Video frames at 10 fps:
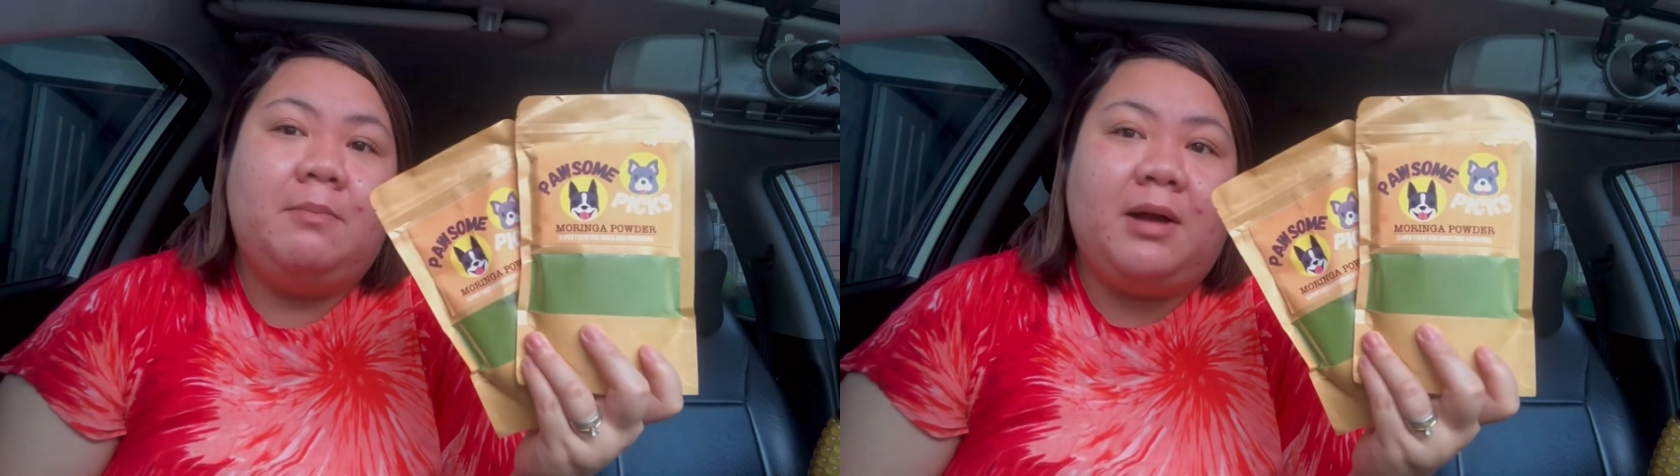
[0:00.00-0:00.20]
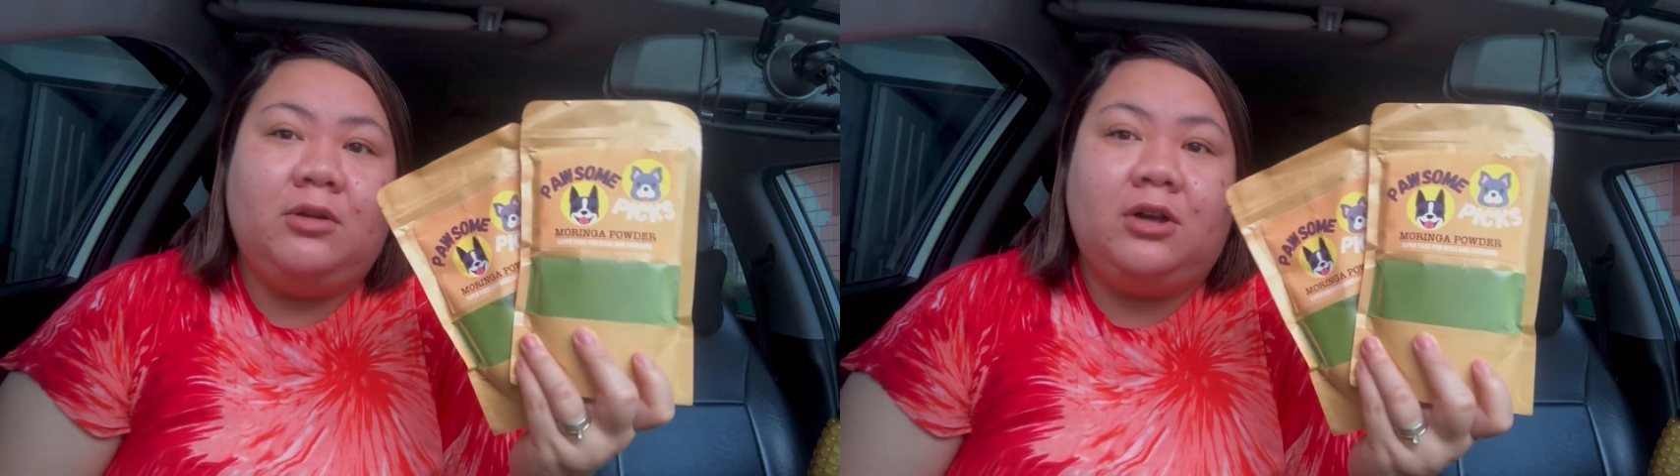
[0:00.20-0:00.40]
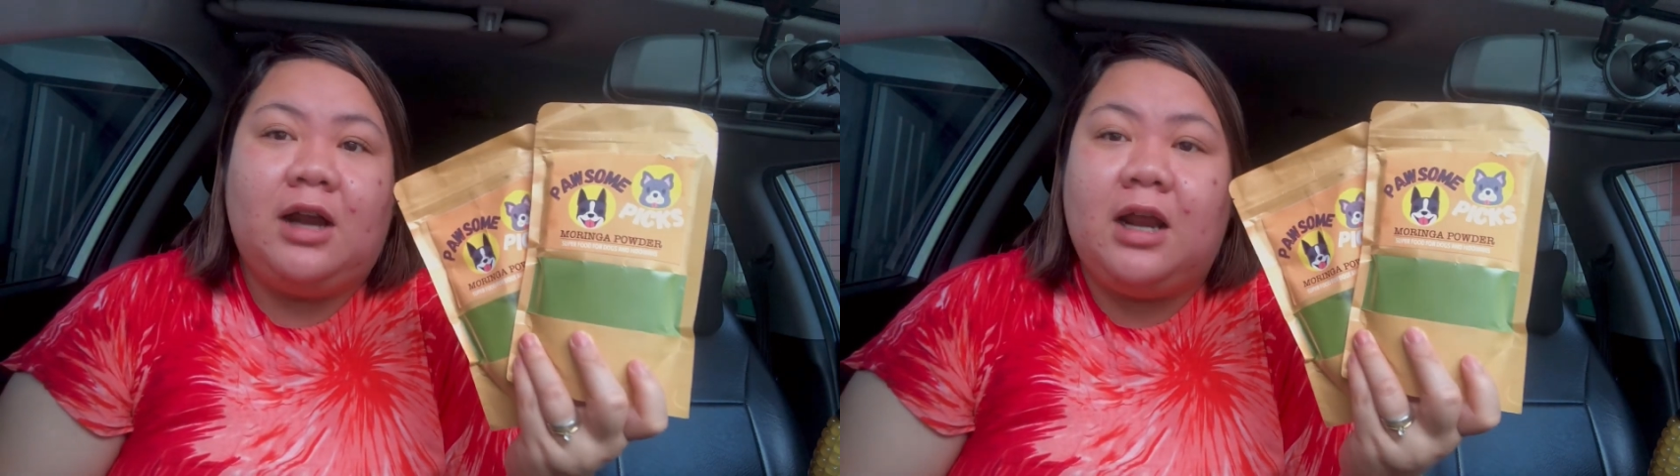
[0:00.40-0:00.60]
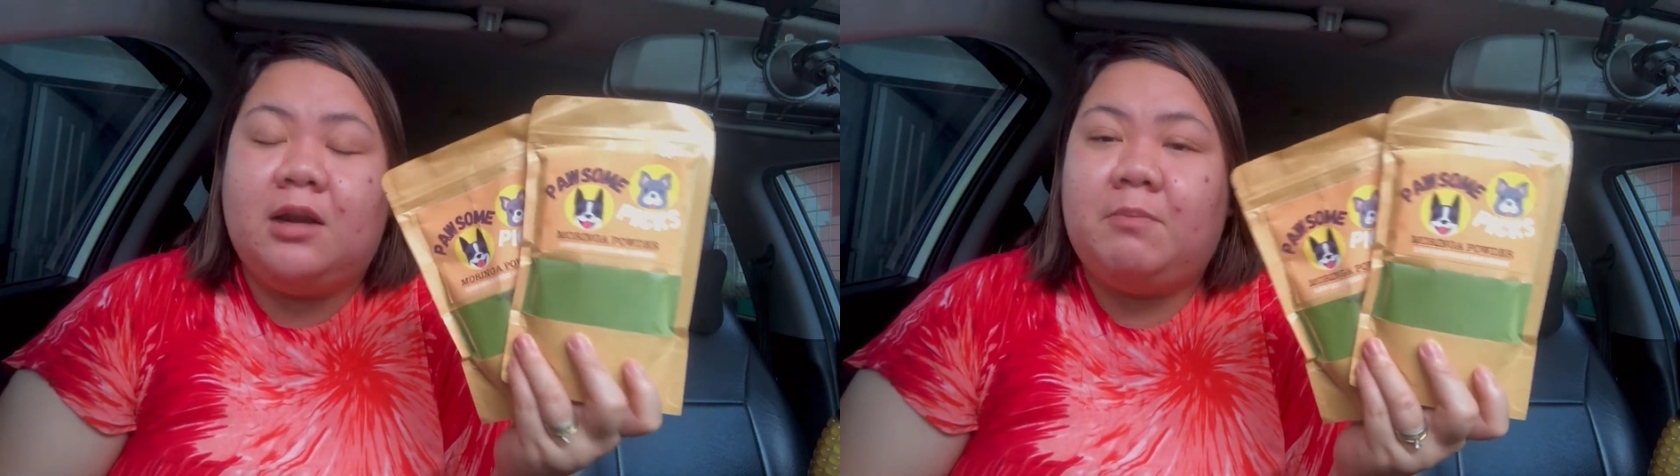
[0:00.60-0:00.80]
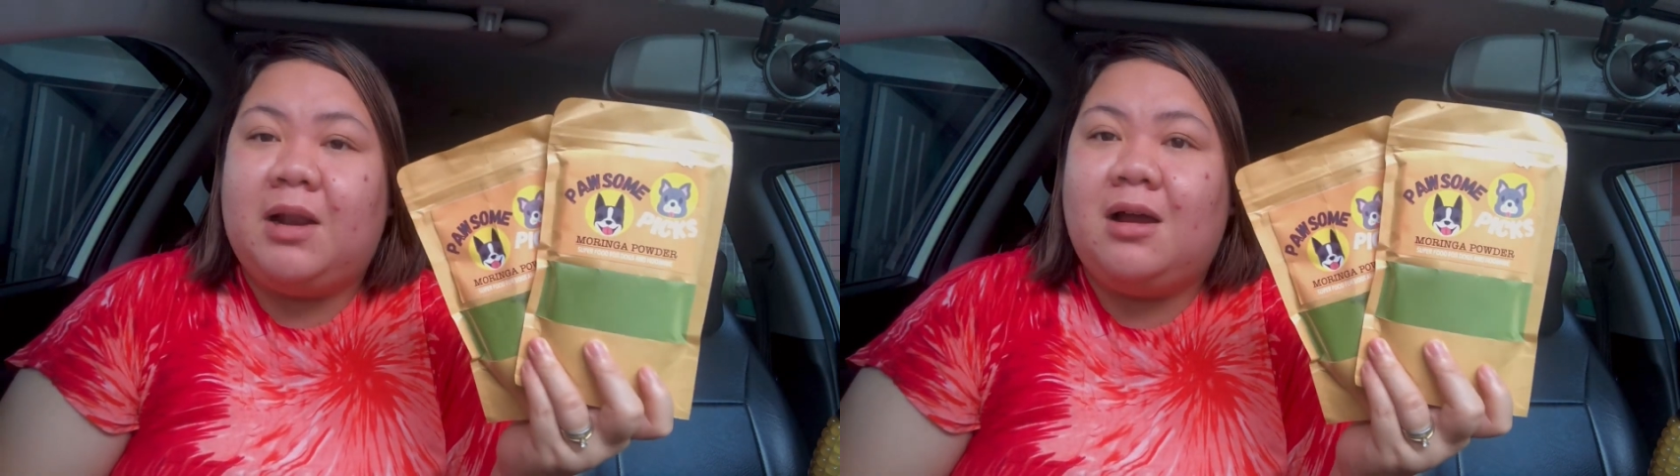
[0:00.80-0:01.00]
powder,
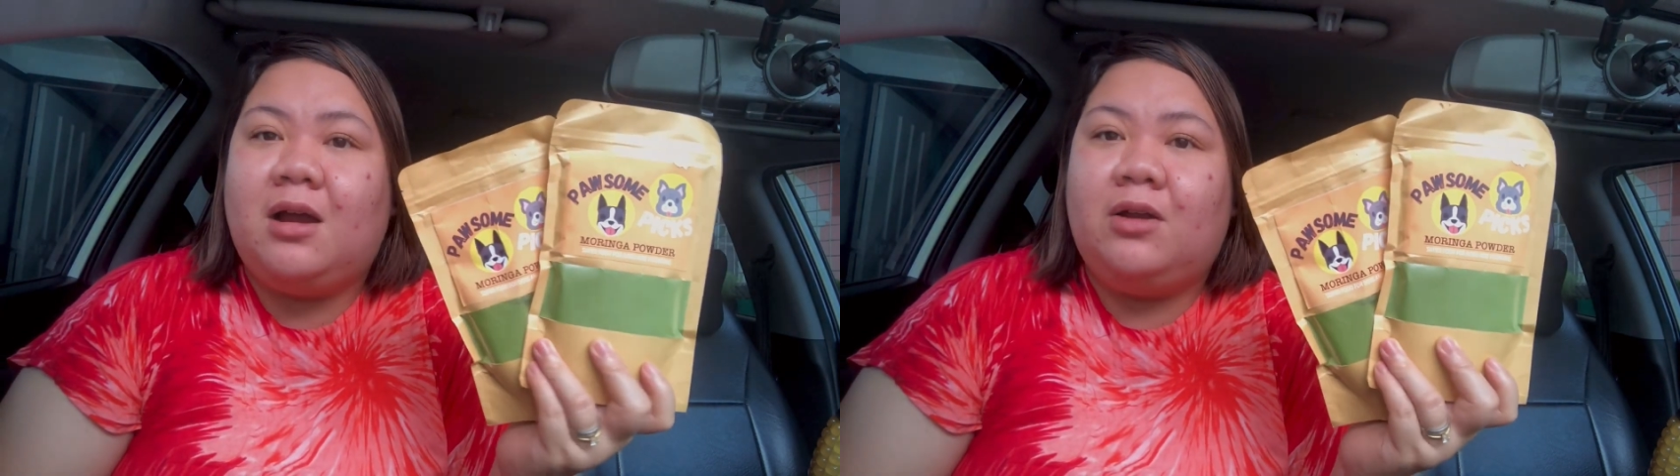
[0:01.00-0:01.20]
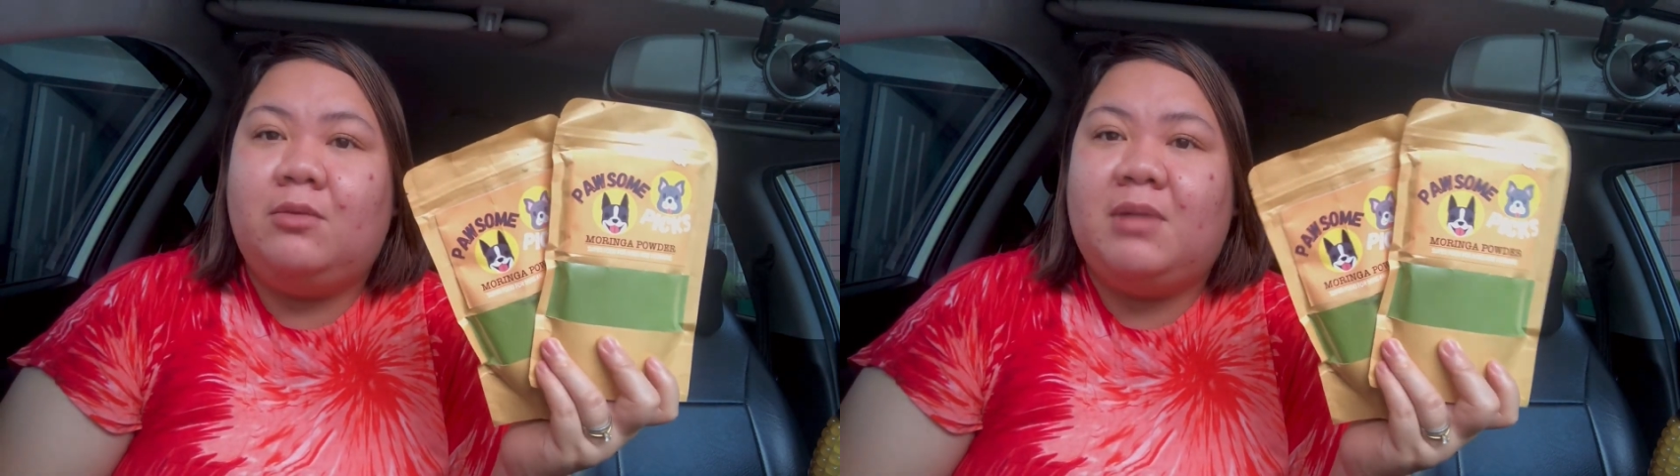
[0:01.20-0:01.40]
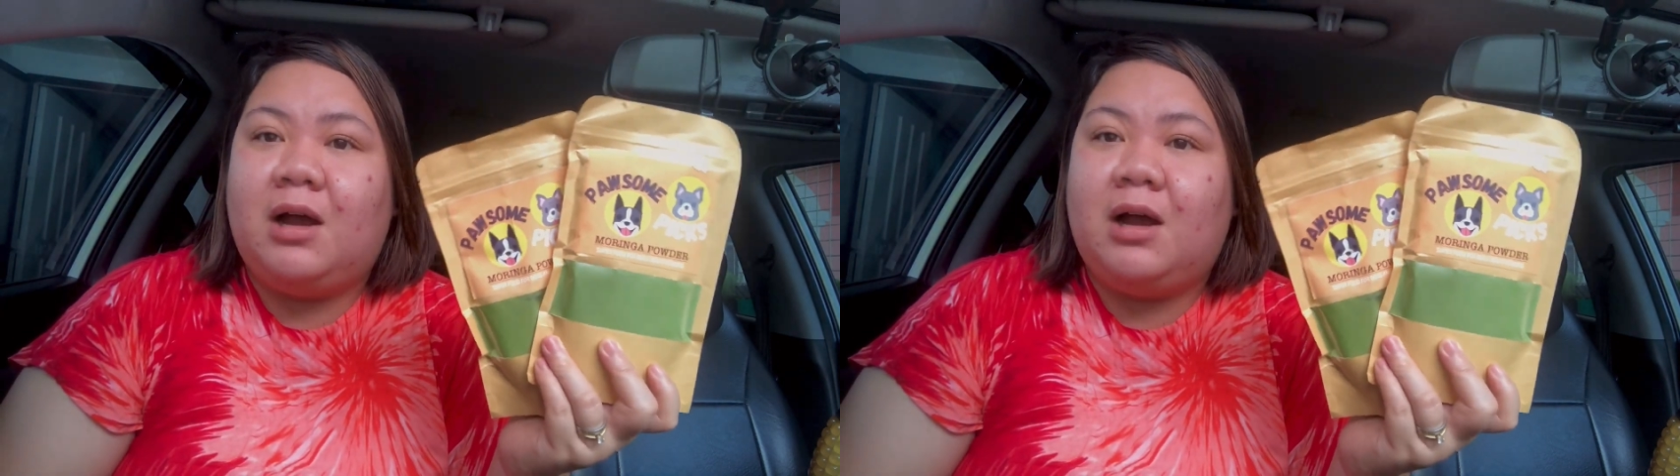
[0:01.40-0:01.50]
hanap lang kayo.